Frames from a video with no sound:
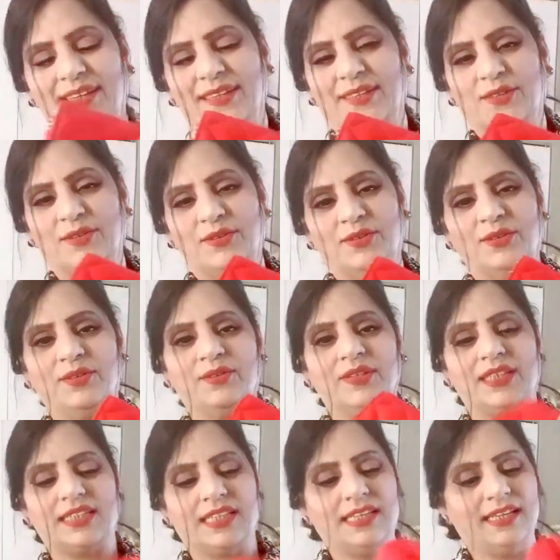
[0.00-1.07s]
तो
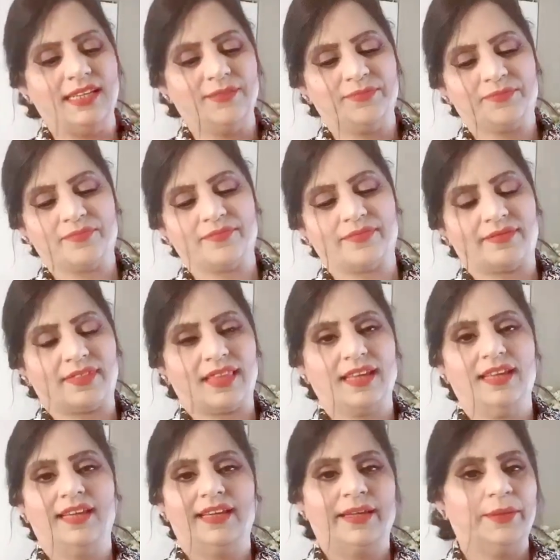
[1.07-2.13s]
इसलिए
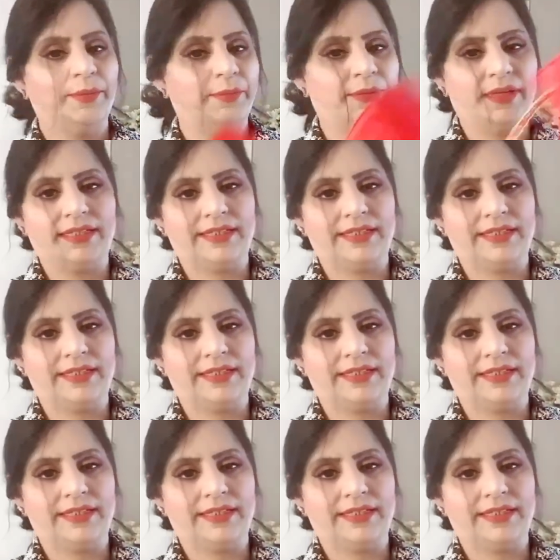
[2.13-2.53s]
बट